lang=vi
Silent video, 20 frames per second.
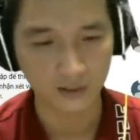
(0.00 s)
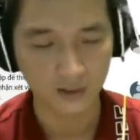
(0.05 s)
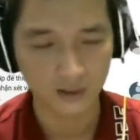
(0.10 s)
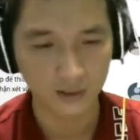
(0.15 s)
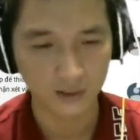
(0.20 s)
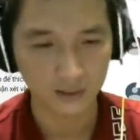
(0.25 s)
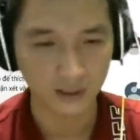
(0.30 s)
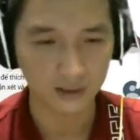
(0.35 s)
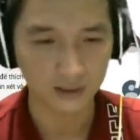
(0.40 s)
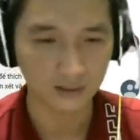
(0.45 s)

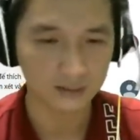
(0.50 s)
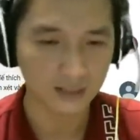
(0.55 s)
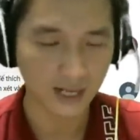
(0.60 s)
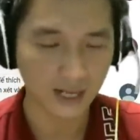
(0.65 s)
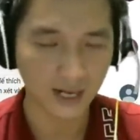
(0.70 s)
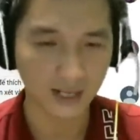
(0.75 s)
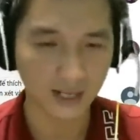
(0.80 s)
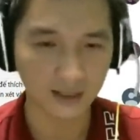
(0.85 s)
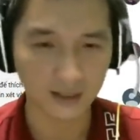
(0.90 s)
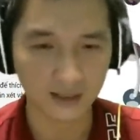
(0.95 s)
Thì thực
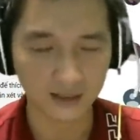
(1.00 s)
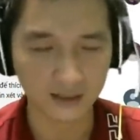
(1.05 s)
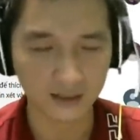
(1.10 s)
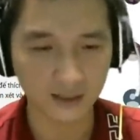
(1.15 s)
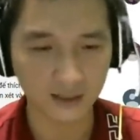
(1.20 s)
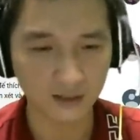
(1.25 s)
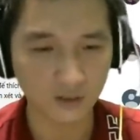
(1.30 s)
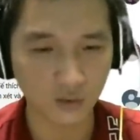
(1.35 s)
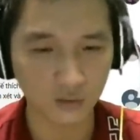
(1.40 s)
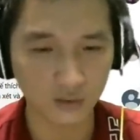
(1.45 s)
ra là cái
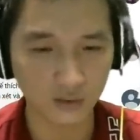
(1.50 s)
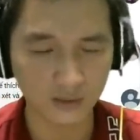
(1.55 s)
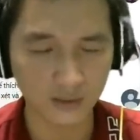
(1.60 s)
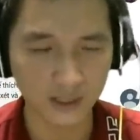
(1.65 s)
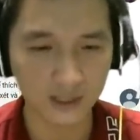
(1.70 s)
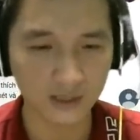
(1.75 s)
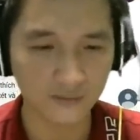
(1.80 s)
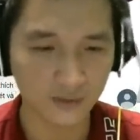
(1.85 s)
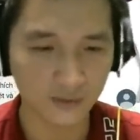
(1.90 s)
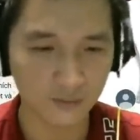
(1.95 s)
tiến độ nó
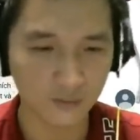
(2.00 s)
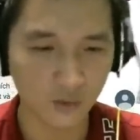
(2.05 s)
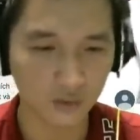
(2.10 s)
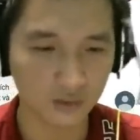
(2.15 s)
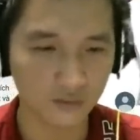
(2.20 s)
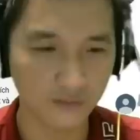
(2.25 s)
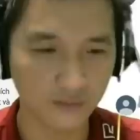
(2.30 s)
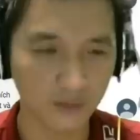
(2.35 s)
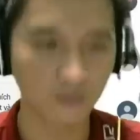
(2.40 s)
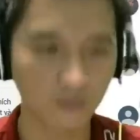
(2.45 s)
y như phần 1
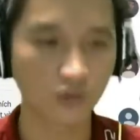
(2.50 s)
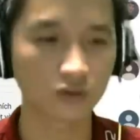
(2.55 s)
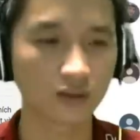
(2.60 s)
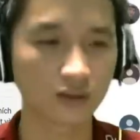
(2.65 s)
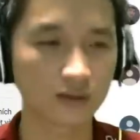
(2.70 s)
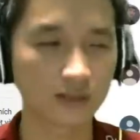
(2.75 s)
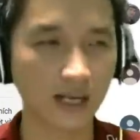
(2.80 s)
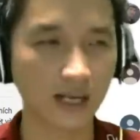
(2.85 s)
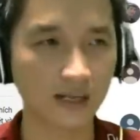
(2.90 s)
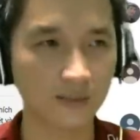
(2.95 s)
thôi. Phần 1
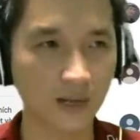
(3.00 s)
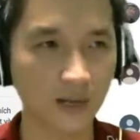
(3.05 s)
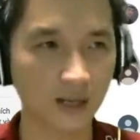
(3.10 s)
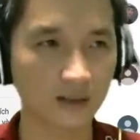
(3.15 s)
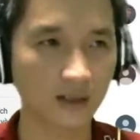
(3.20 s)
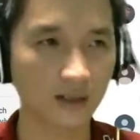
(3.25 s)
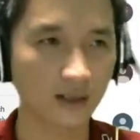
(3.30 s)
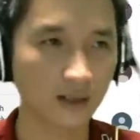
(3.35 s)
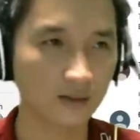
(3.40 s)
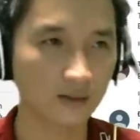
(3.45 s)
thực ra các
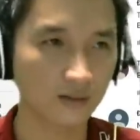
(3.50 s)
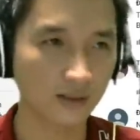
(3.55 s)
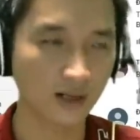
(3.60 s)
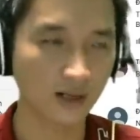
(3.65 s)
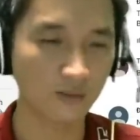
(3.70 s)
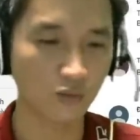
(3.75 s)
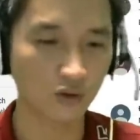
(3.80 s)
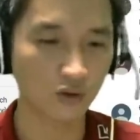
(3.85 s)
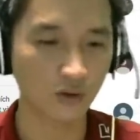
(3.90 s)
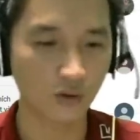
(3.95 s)
bạn thấy có nghĩa
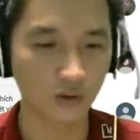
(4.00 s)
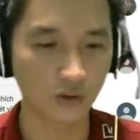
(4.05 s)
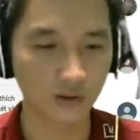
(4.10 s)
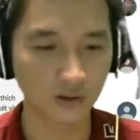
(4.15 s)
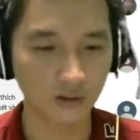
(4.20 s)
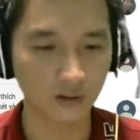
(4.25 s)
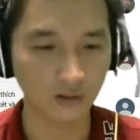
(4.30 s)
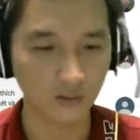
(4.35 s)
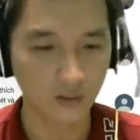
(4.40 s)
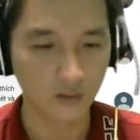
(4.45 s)
là một hồi
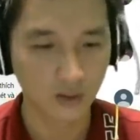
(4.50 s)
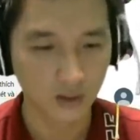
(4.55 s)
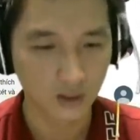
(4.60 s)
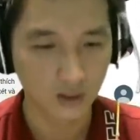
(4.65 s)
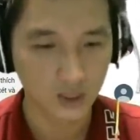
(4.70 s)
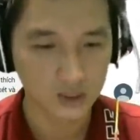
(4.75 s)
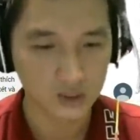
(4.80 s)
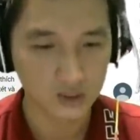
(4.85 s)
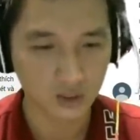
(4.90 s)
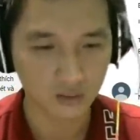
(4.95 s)

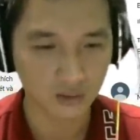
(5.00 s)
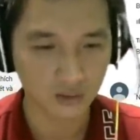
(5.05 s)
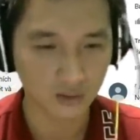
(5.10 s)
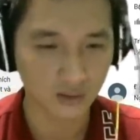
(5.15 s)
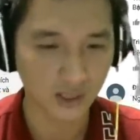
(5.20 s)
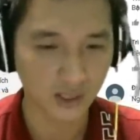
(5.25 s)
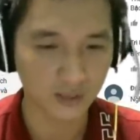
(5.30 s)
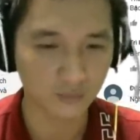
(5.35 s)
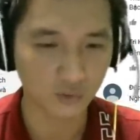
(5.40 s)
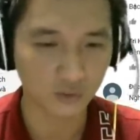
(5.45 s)
nó
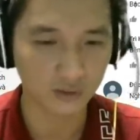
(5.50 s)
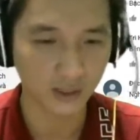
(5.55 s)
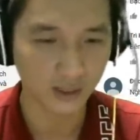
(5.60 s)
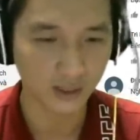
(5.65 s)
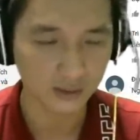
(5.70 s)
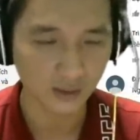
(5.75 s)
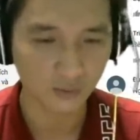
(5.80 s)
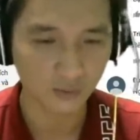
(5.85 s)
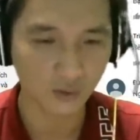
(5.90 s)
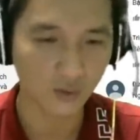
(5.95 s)
gần 1
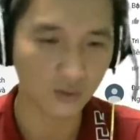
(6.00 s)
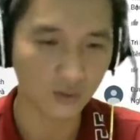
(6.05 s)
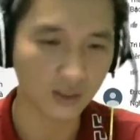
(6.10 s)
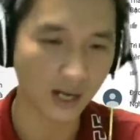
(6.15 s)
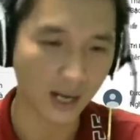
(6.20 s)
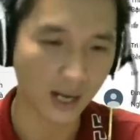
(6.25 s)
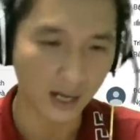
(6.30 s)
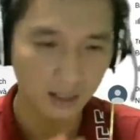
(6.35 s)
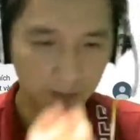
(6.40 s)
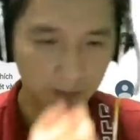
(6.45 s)
tiếng đồng hồ
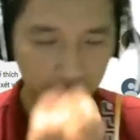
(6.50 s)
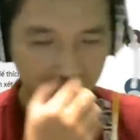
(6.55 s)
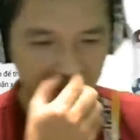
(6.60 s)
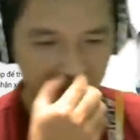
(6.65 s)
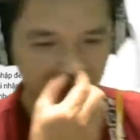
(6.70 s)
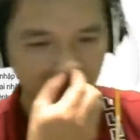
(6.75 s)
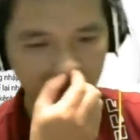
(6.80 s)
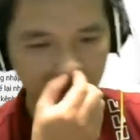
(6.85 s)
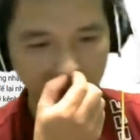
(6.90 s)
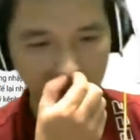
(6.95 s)
cả,
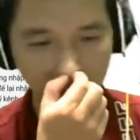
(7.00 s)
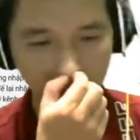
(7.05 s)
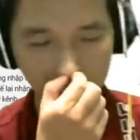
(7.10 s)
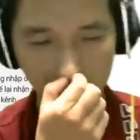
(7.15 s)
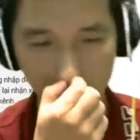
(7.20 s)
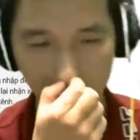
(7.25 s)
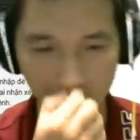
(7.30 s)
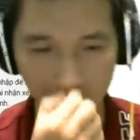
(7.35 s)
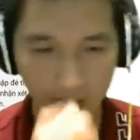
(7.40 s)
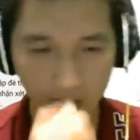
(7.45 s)
50
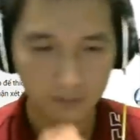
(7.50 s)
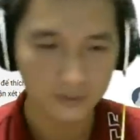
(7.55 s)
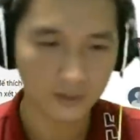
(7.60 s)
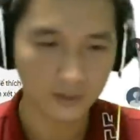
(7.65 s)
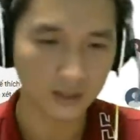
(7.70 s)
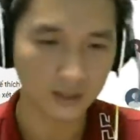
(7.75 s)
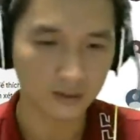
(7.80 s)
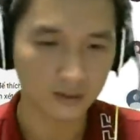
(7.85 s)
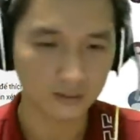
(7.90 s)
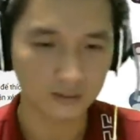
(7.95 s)
phút.
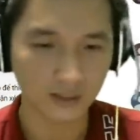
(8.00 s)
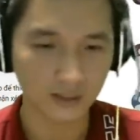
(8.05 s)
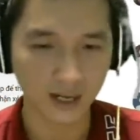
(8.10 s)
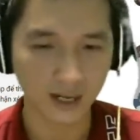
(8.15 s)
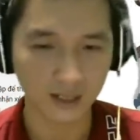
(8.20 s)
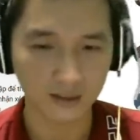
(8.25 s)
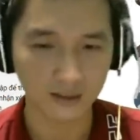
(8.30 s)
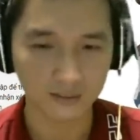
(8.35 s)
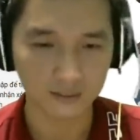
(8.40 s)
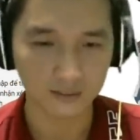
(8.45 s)
Nhưng mà thực
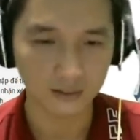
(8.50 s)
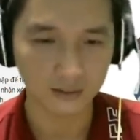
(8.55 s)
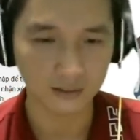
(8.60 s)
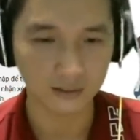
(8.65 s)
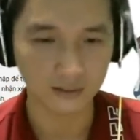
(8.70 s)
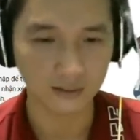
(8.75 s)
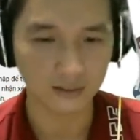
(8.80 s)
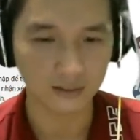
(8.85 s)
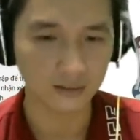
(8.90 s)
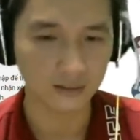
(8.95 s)
ra
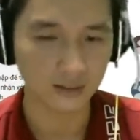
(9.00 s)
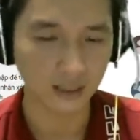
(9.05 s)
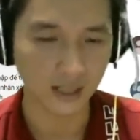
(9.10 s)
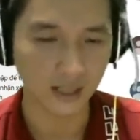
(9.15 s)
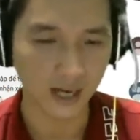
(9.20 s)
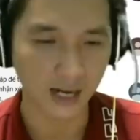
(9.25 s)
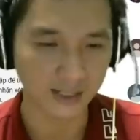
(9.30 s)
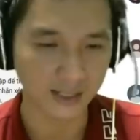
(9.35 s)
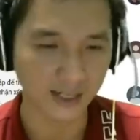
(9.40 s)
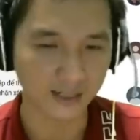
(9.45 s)
thì
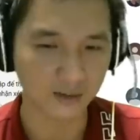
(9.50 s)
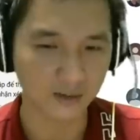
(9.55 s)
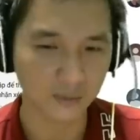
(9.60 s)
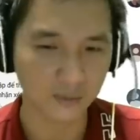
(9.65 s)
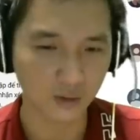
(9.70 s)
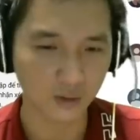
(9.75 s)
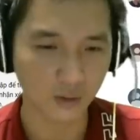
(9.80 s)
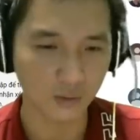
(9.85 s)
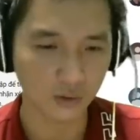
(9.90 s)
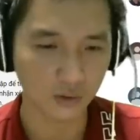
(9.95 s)
2 ngày nó
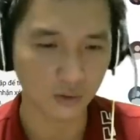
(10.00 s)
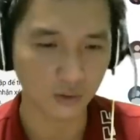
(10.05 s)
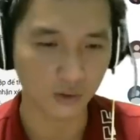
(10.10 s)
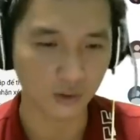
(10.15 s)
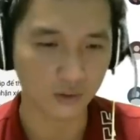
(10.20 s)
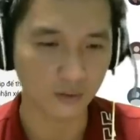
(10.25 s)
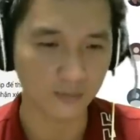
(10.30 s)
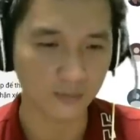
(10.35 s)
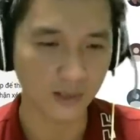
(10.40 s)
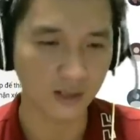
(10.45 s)
mới có một hồi, còn